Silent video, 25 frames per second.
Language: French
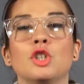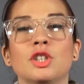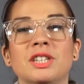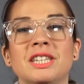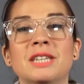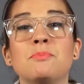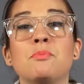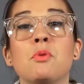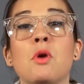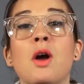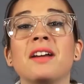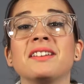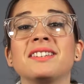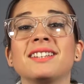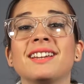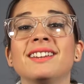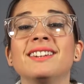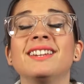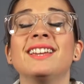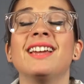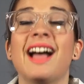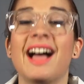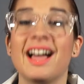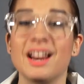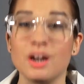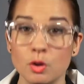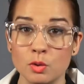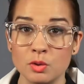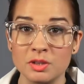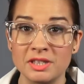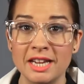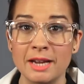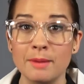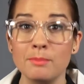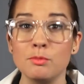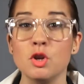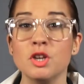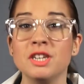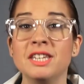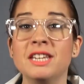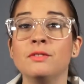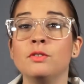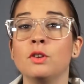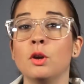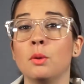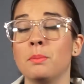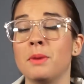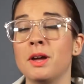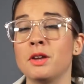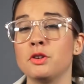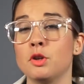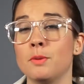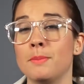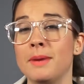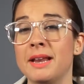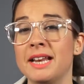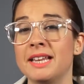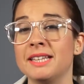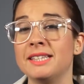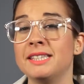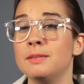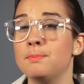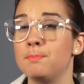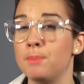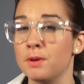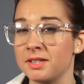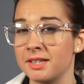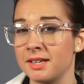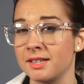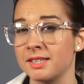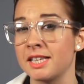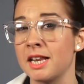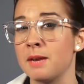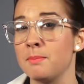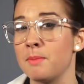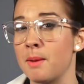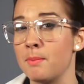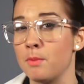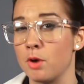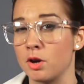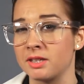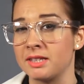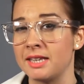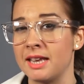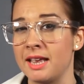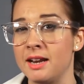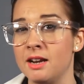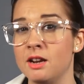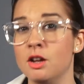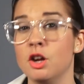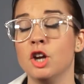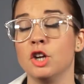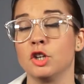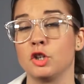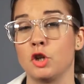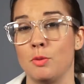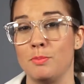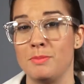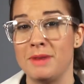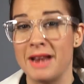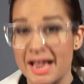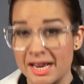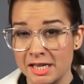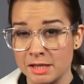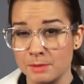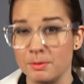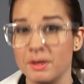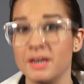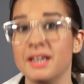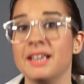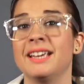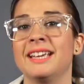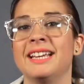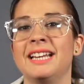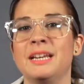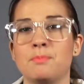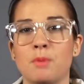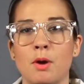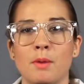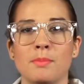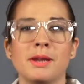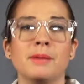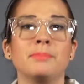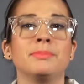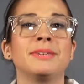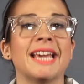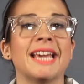Ce qui peut entraîner à long terme le développement de maladies potentiellement mortelles comme l'asthme et les problèmes